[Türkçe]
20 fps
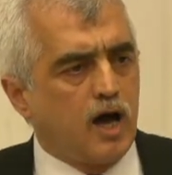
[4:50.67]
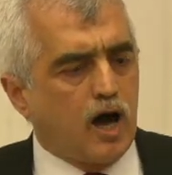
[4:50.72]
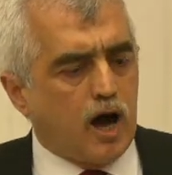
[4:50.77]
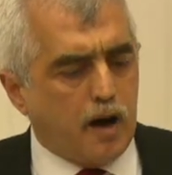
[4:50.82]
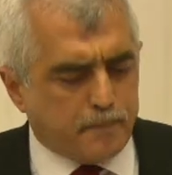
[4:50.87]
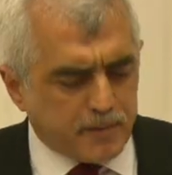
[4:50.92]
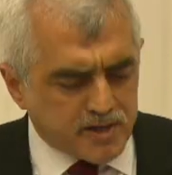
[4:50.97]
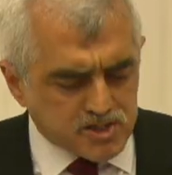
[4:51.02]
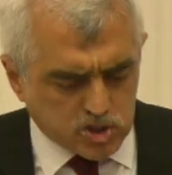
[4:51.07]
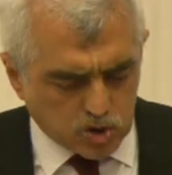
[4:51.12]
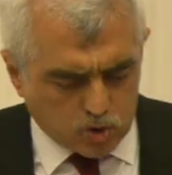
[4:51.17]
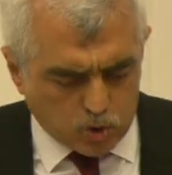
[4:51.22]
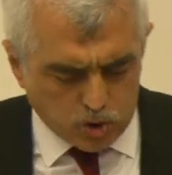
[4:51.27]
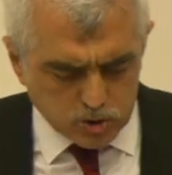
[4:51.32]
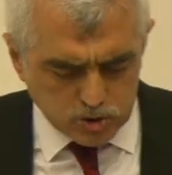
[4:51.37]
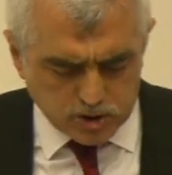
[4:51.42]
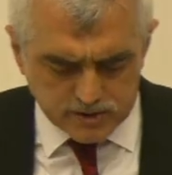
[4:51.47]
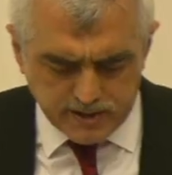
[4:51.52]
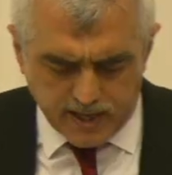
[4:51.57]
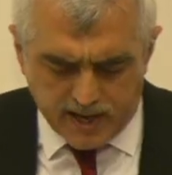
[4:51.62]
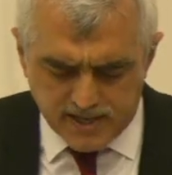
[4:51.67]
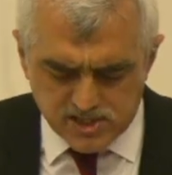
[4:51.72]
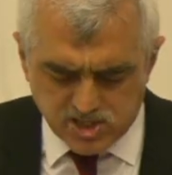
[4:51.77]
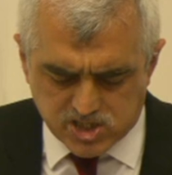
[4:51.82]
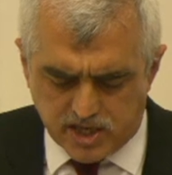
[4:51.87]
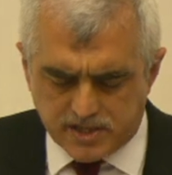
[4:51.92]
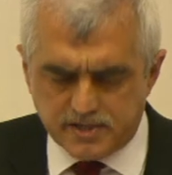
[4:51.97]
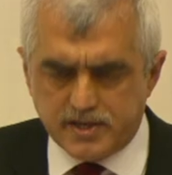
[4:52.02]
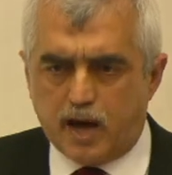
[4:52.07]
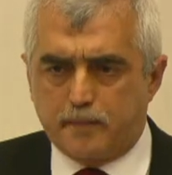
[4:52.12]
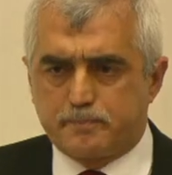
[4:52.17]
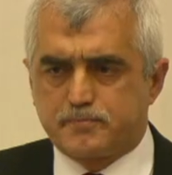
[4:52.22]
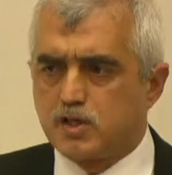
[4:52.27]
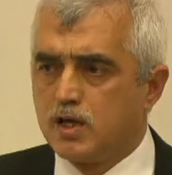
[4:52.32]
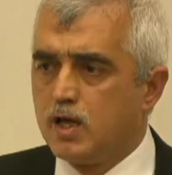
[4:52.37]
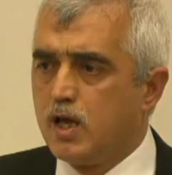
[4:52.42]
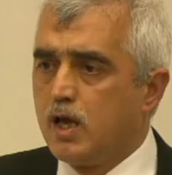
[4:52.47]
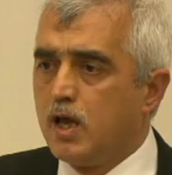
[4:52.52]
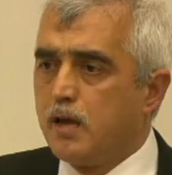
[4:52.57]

Apaçık ortada her şeyini yaptı.